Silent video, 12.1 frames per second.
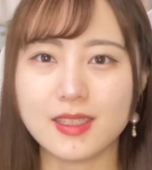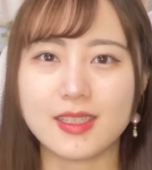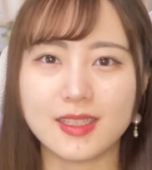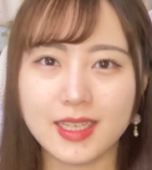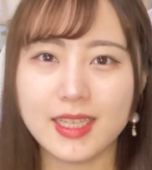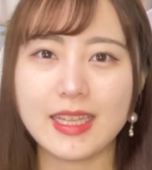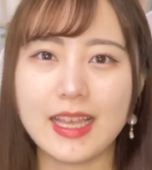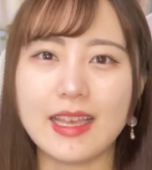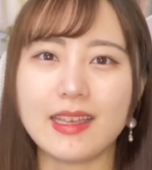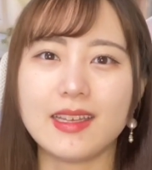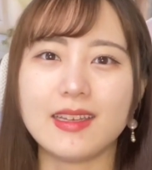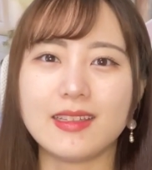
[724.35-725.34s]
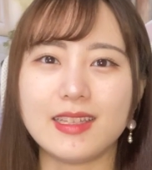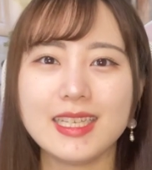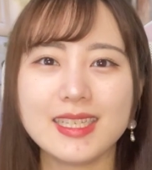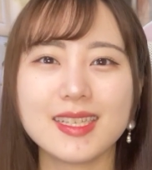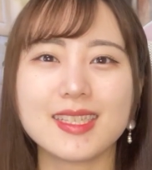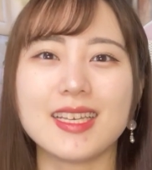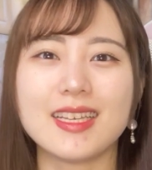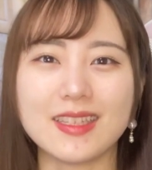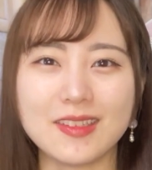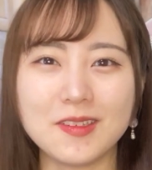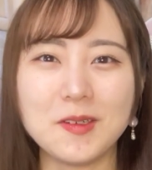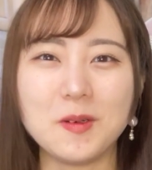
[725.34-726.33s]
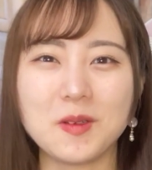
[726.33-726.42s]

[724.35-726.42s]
続いて、リサちゃんの